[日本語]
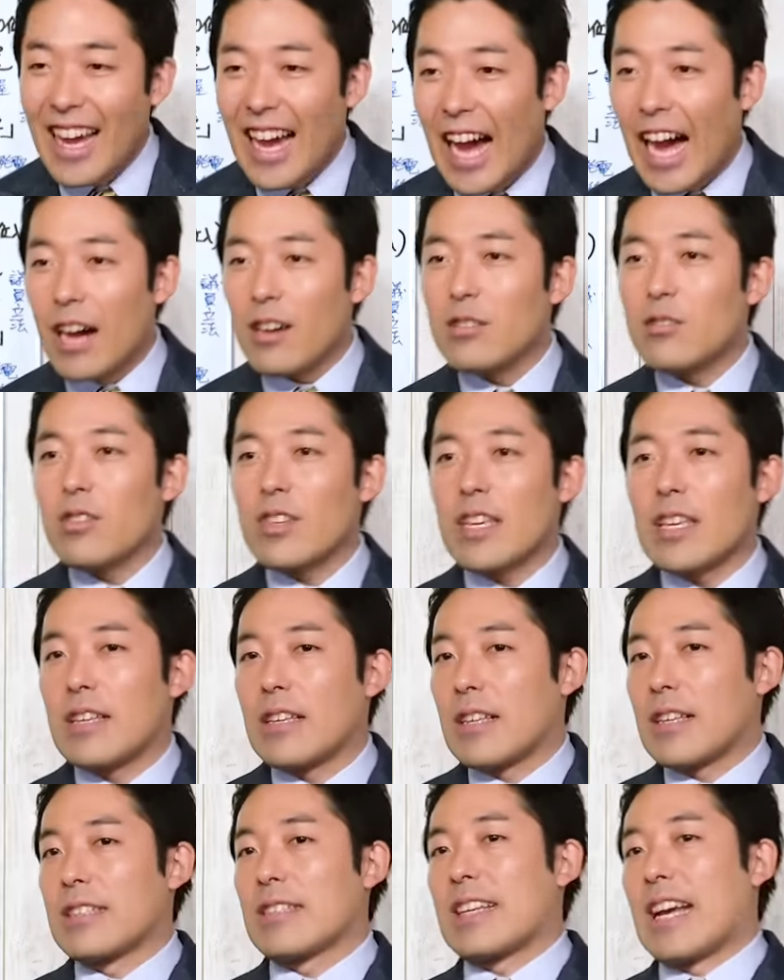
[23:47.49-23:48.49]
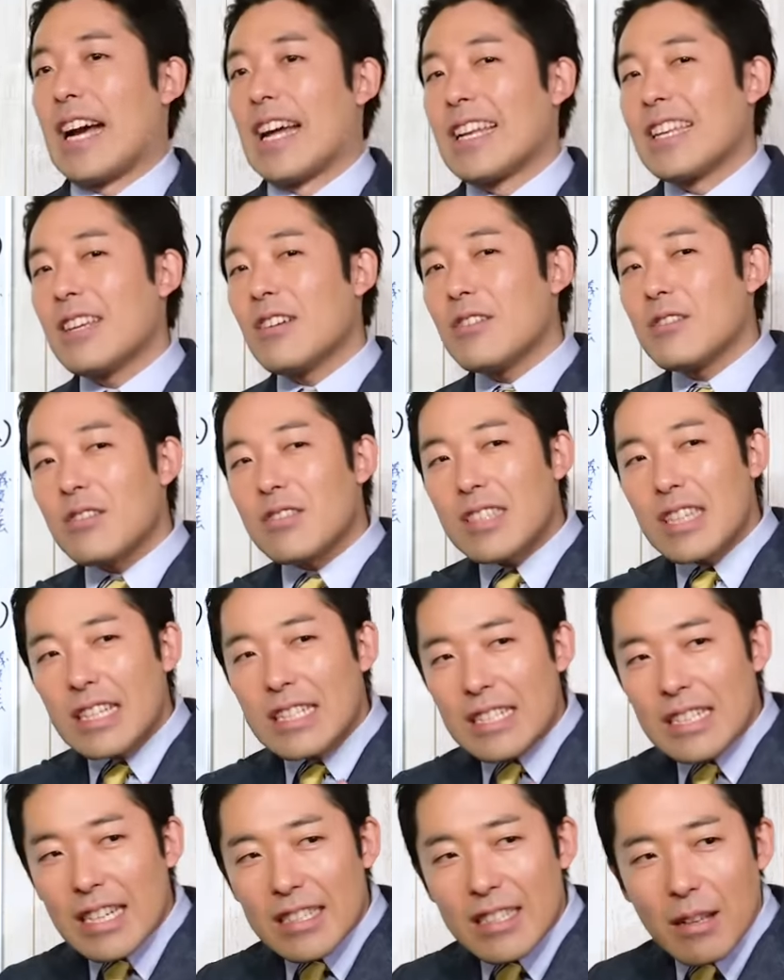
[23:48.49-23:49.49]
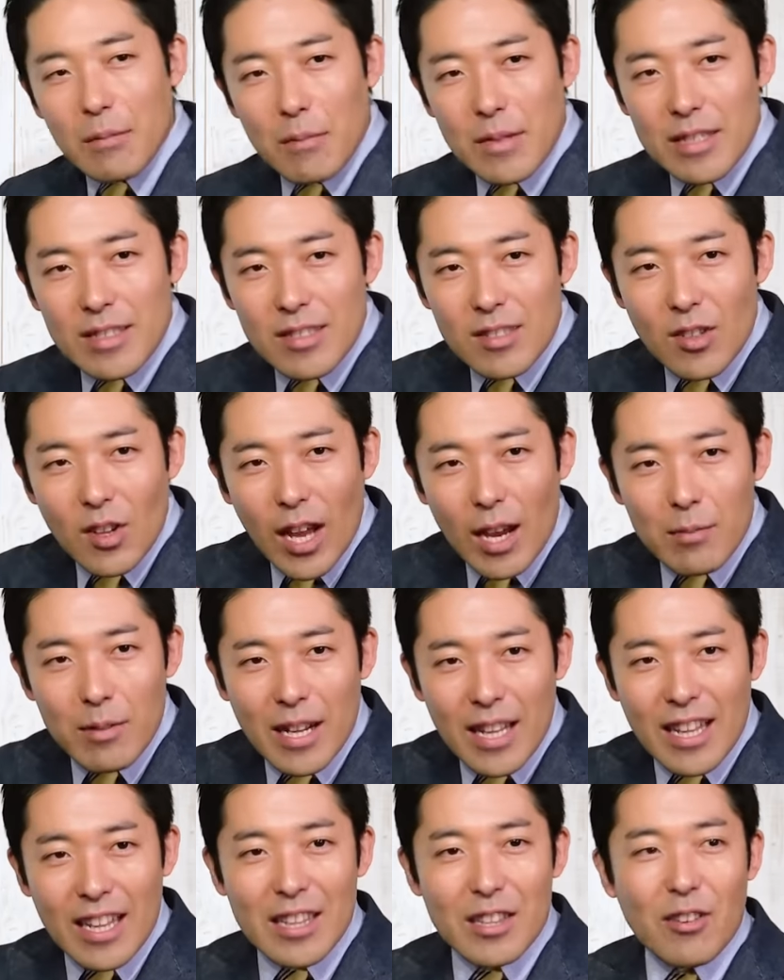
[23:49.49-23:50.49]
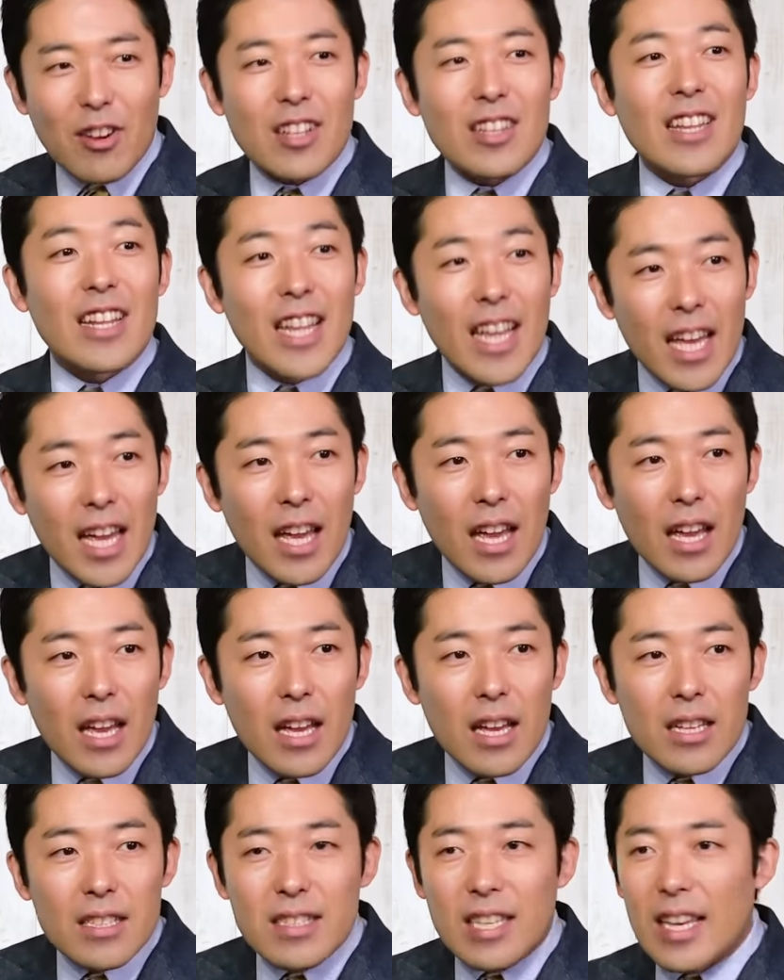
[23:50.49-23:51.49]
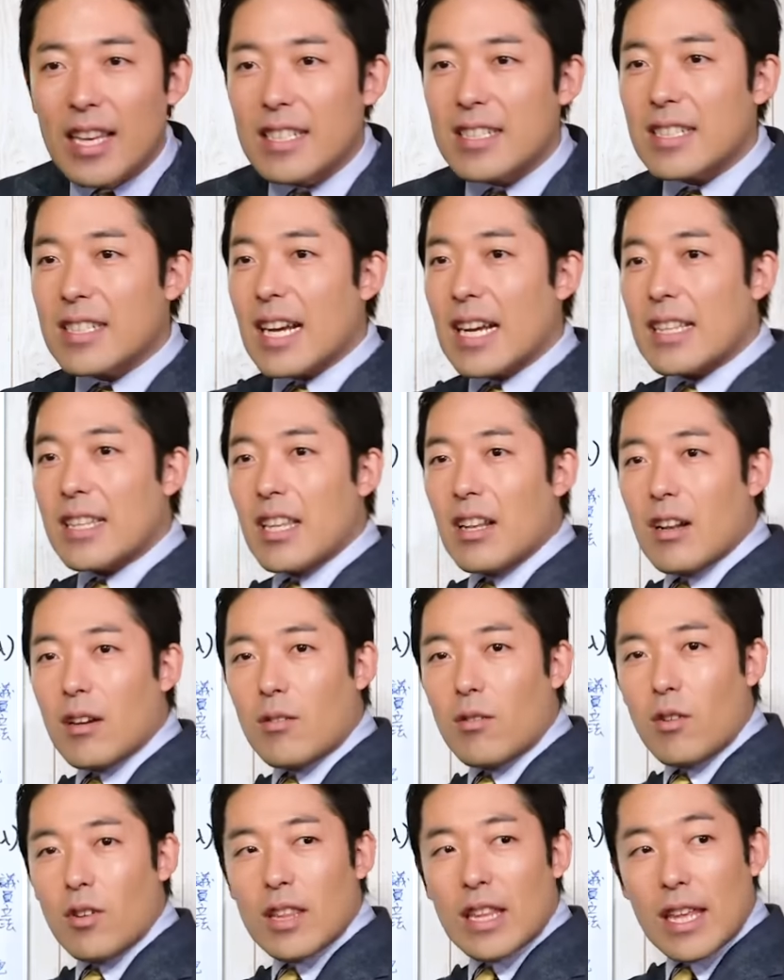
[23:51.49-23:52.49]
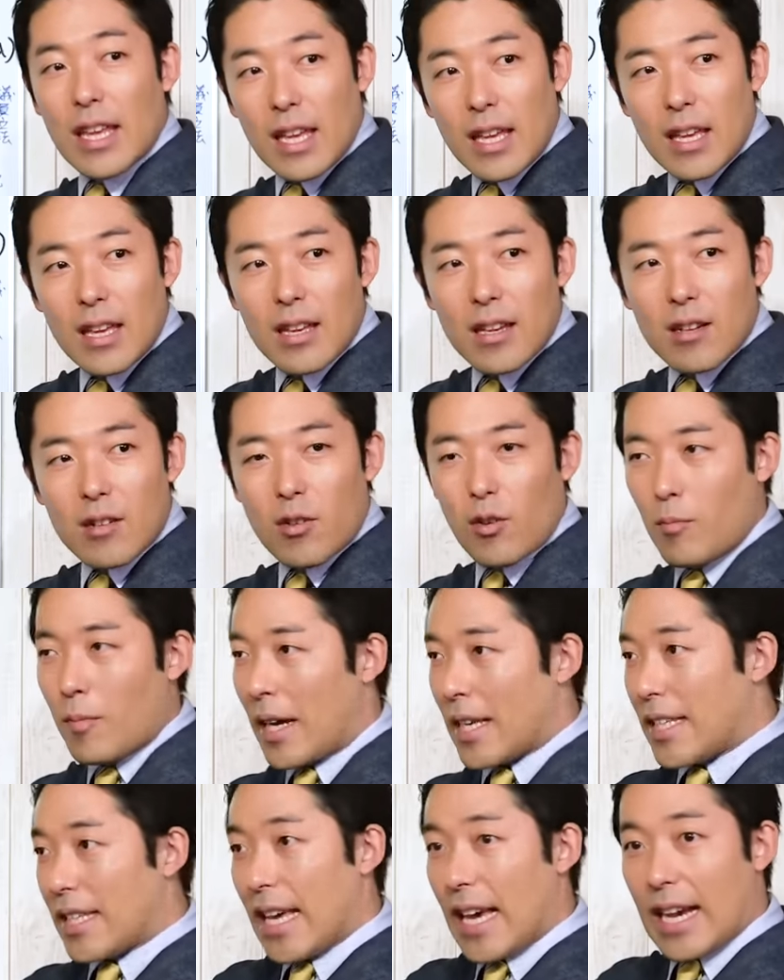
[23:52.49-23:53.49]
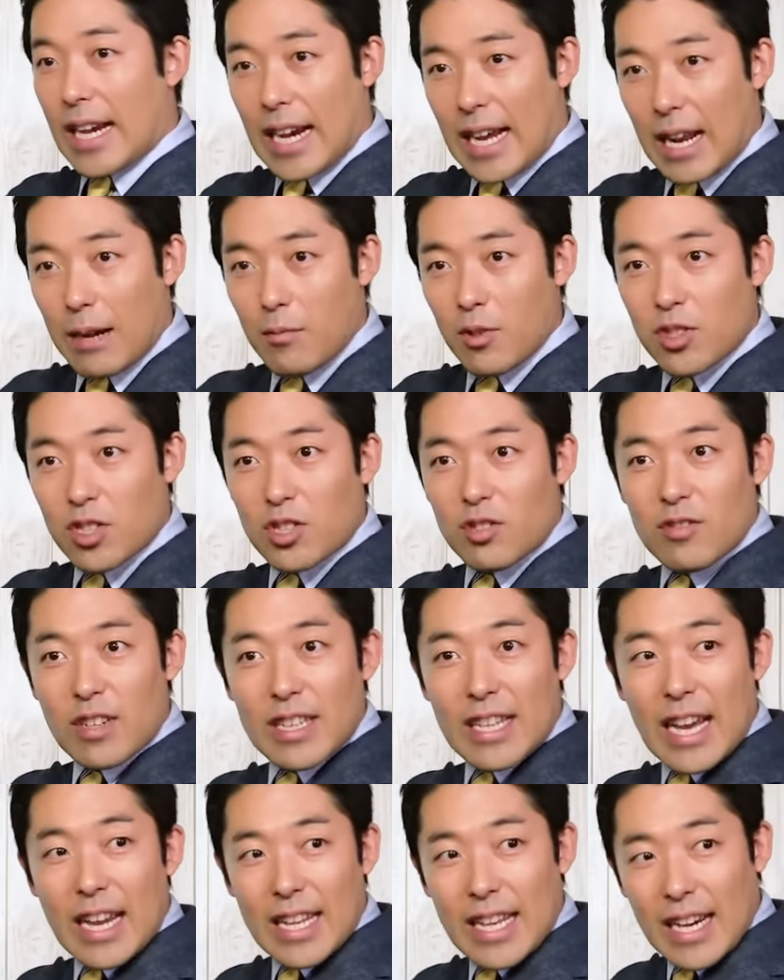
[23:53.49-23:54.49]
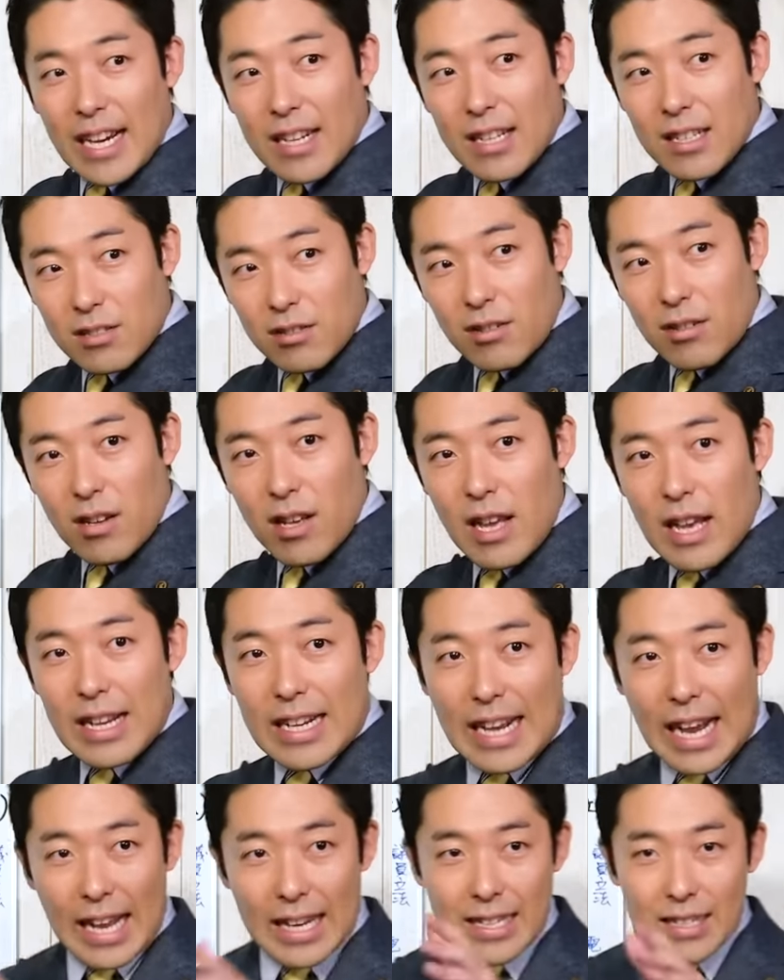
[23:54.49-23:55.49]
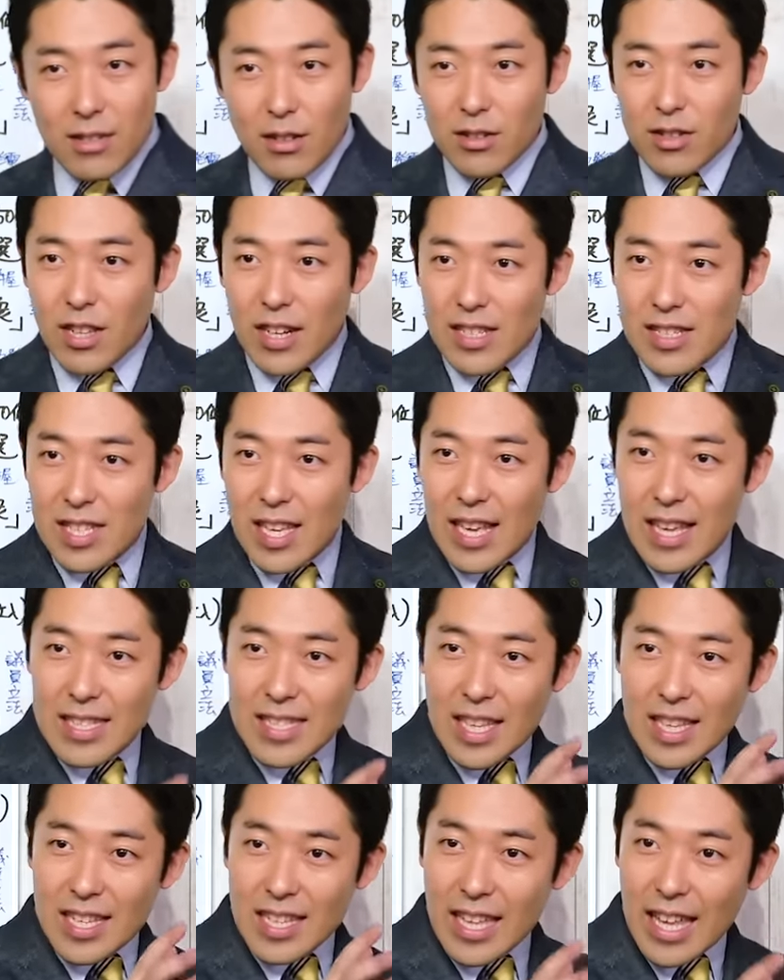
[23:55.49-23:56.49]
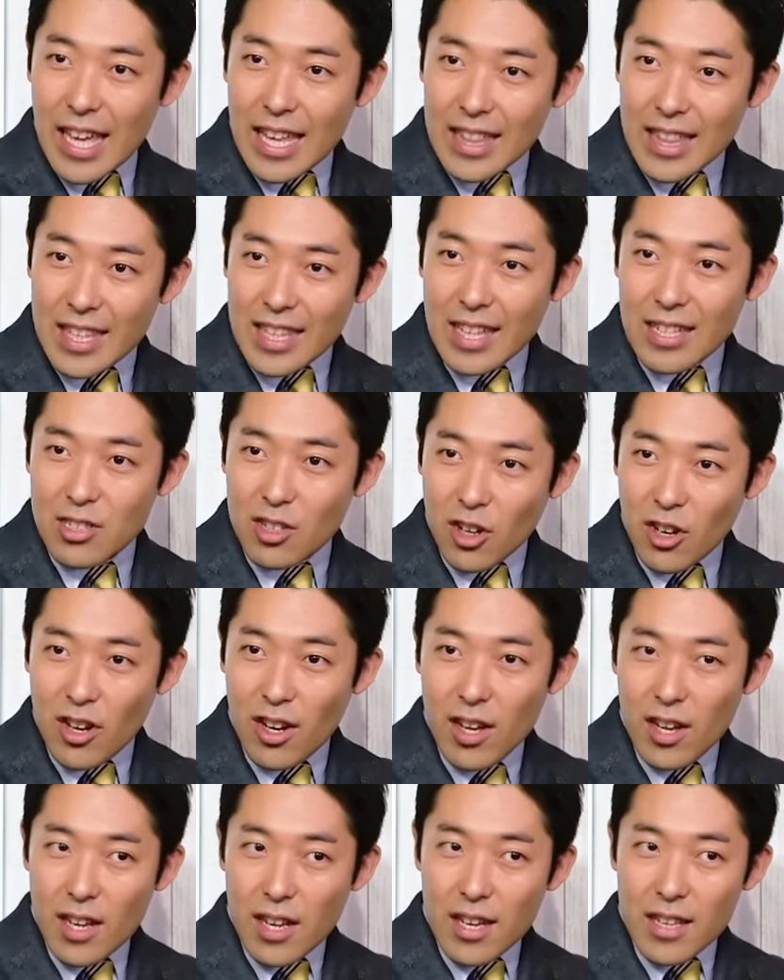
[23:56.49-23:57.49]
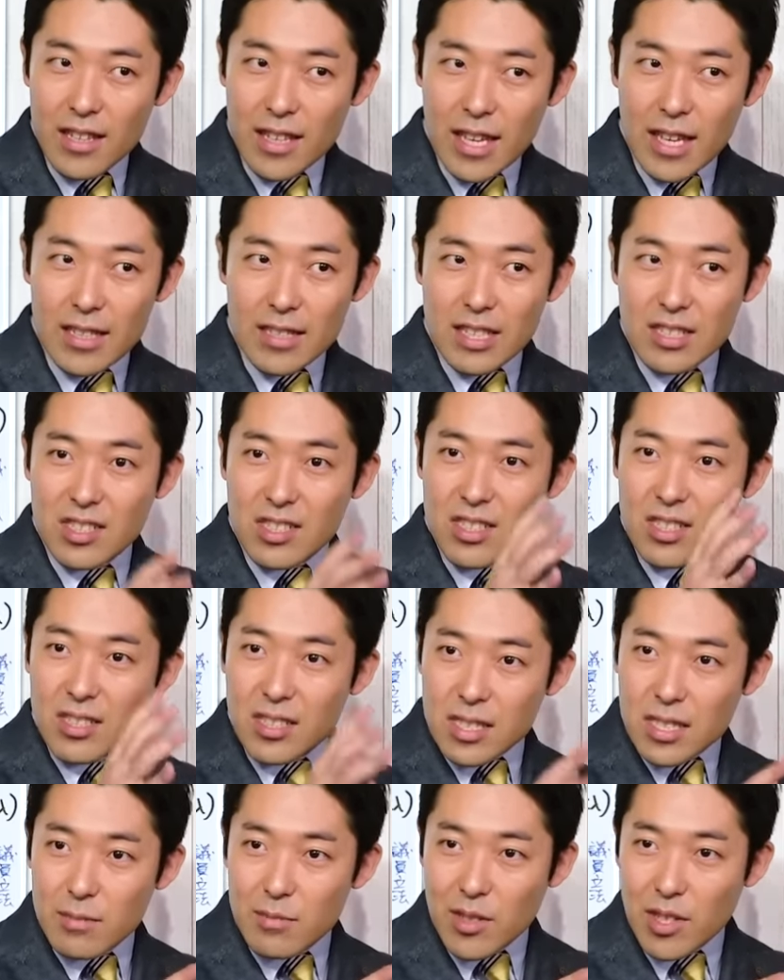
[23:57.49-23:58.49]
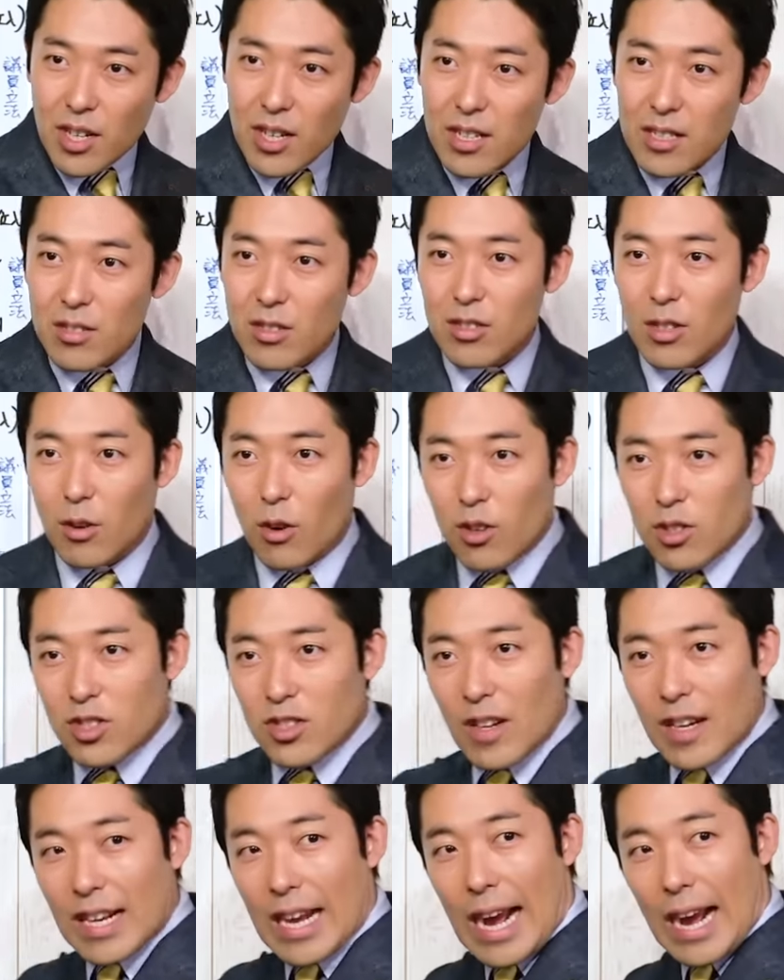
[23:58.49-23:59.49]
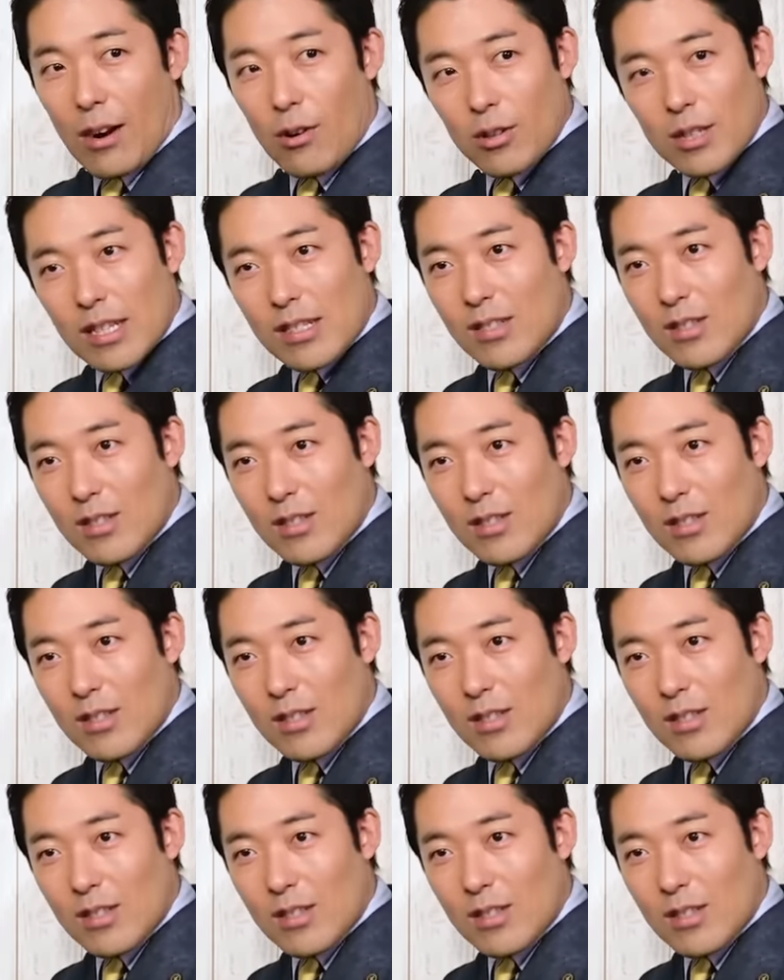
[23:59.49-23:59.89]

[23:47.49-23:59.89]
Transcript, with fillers: 会う時官僚と政治家って水と油なんて言われてね政治家っていうのはこうねこうまあ家柄もしくは成り上がりでしょ官僚っていうのは成績でやってきたでしょねで実務そしてこっちは顔で